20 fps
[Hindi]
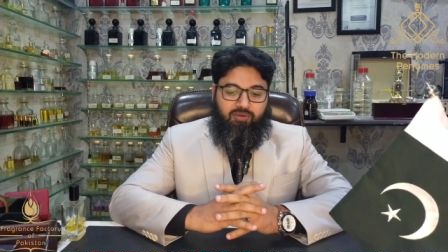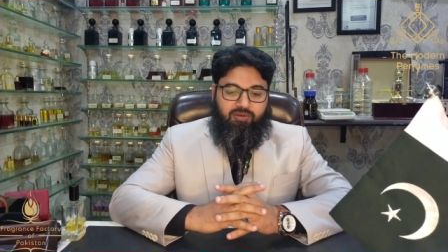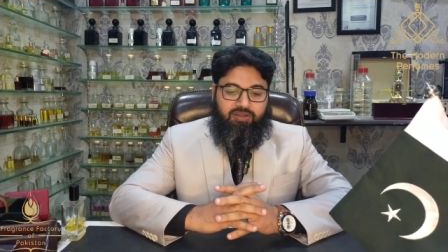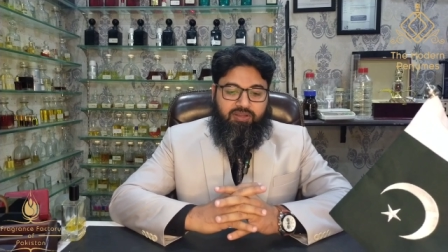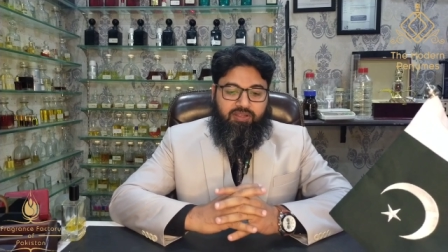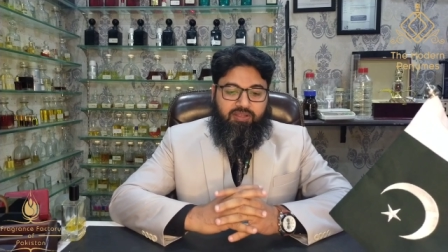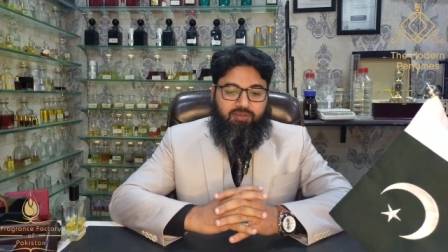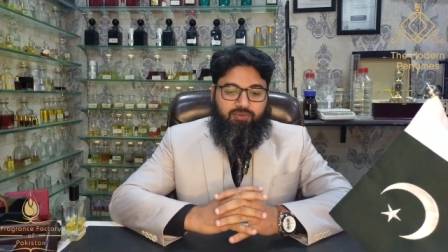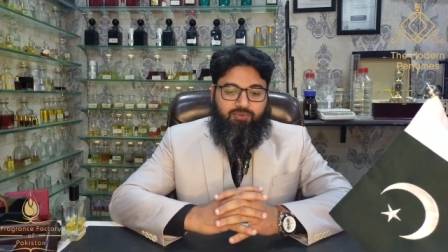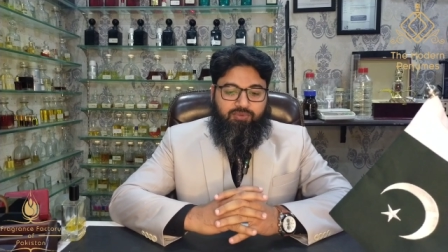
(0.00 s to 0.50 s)

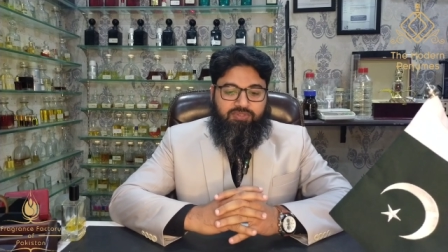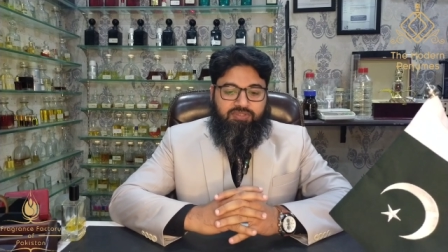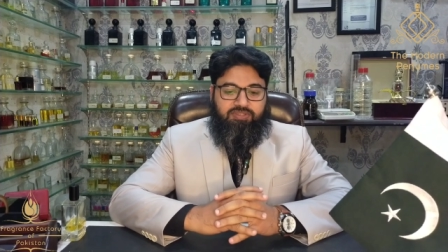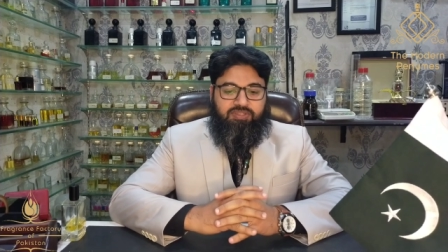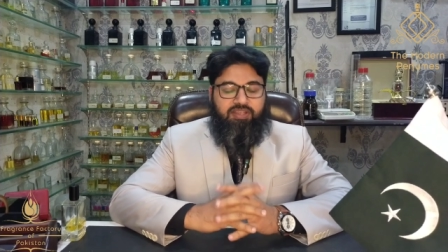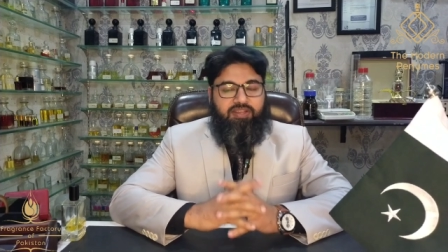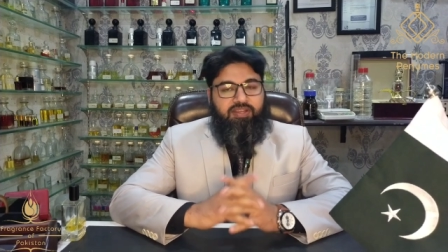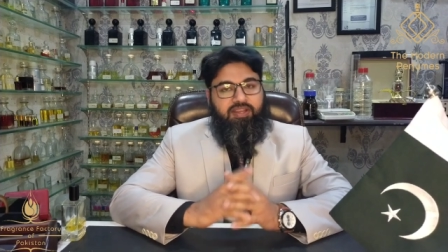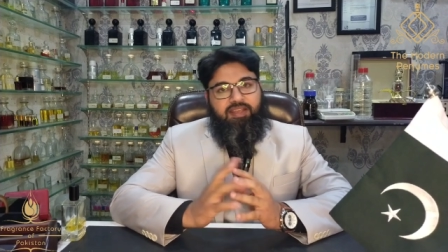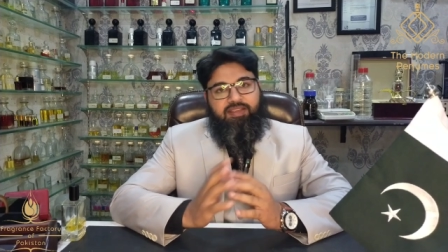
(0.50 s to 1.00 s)
और
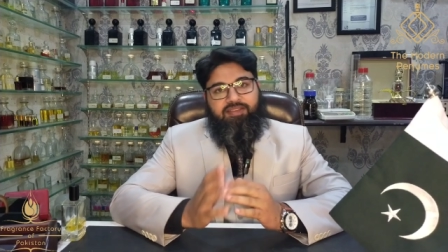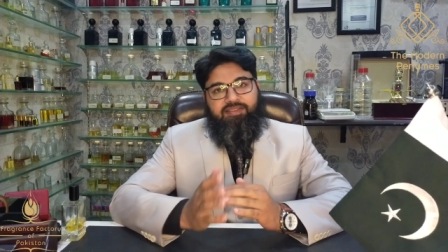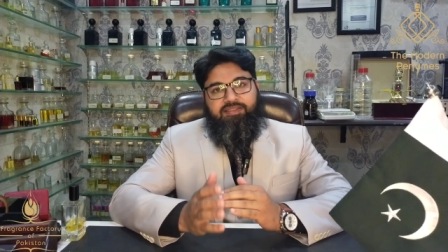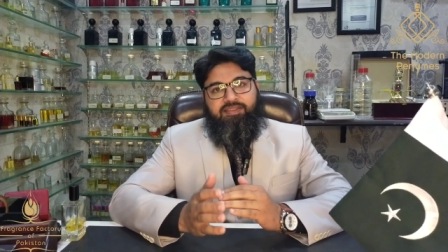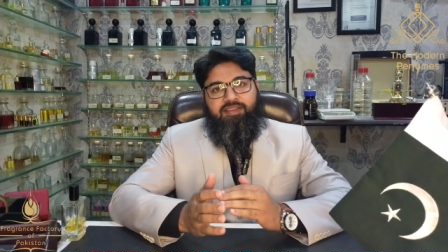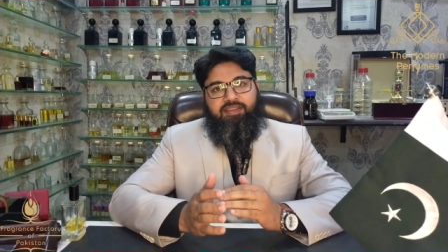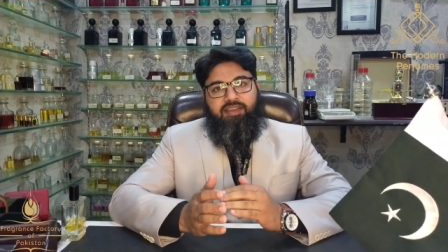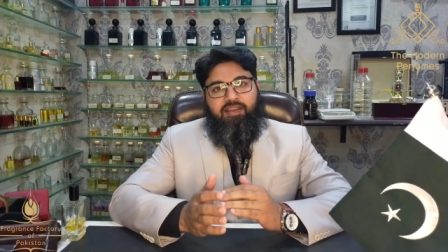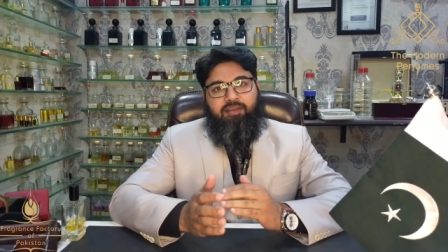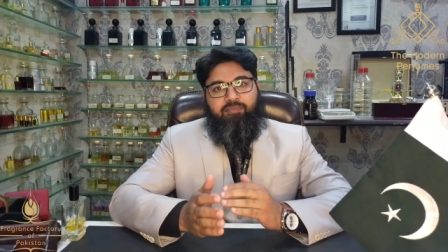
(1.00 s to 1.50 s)
उससे
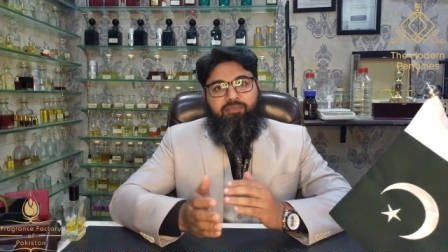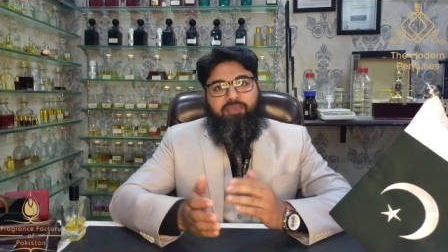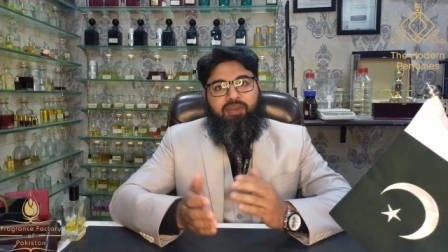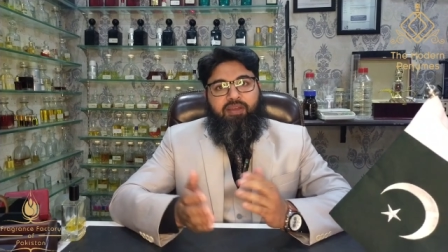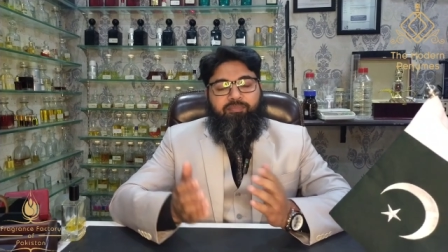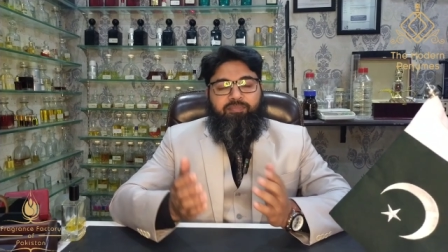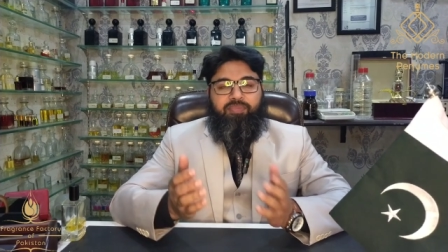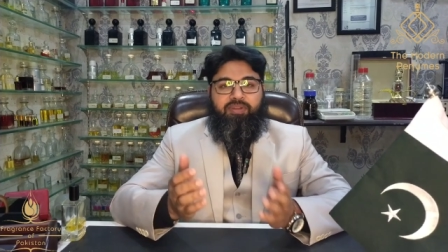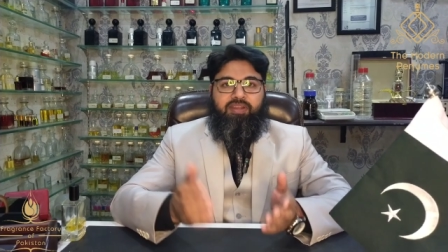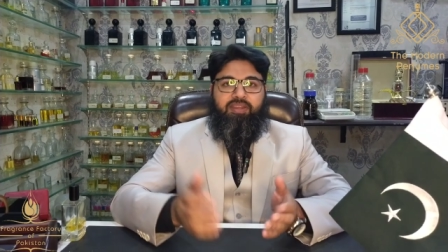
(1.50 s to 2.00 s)
नेक्स्ट डे हम
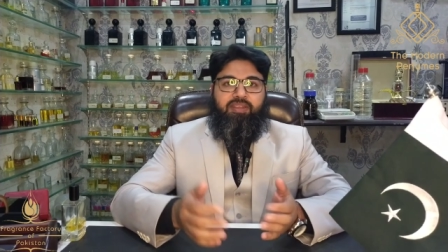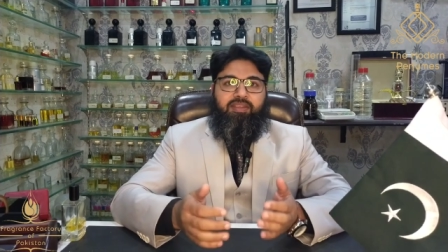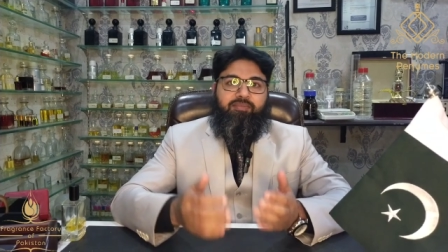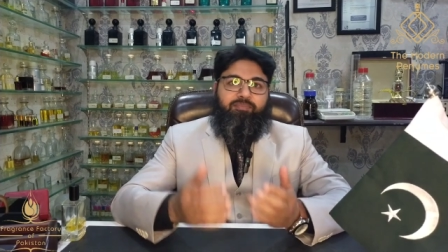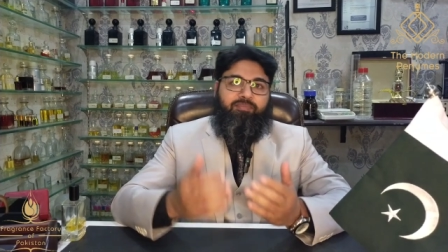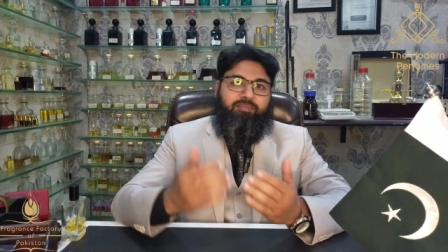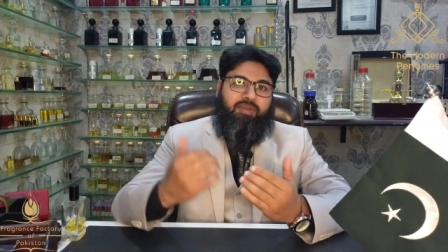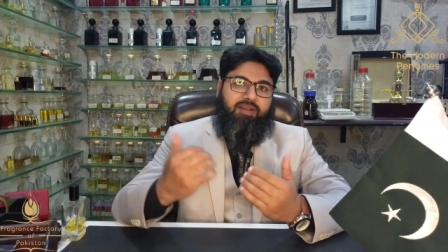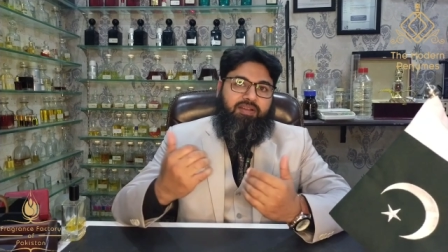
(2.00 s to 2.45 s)
अपने